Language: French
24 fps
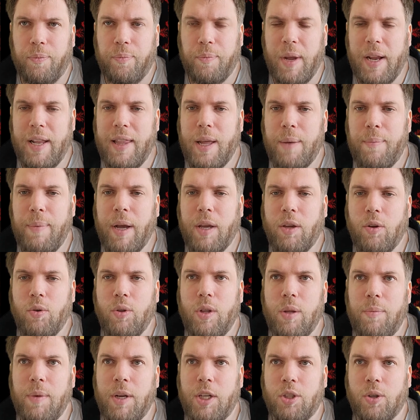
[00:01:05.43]
Mais il n'abat que
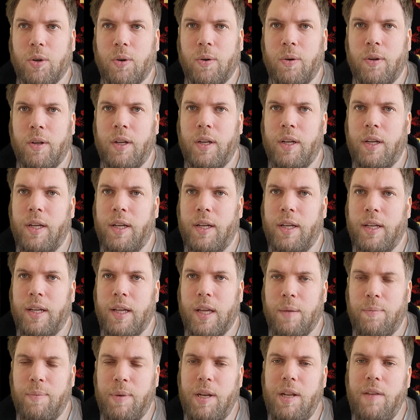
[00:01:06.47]
des méchants.
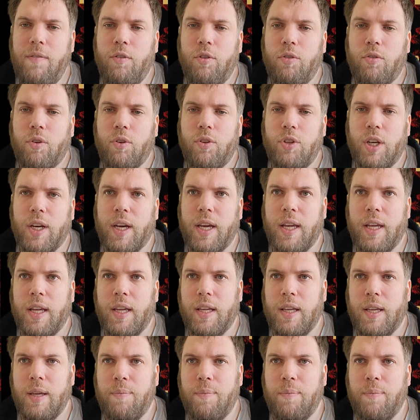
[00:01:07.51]
Et Billy veut se retirer.